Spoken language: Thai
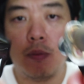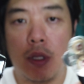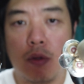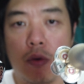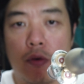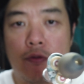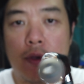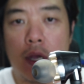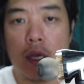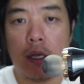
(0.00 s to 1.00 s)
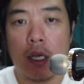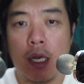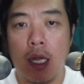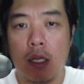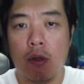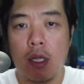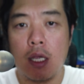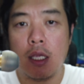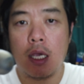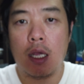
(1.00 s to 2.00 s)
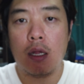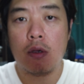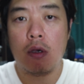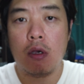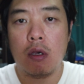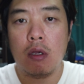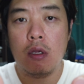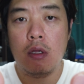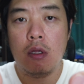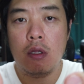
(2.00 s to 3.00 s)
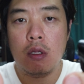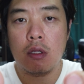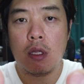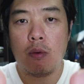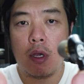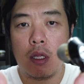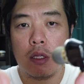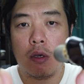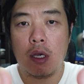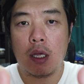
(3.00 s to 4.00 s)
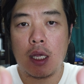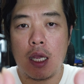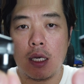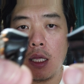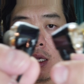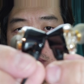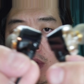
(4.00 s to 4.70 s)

ตัวมีตัวหูฟังขนาดค่อนข้างใหญ่ แล้วก็แต่ว่า2องข้างเนี้ย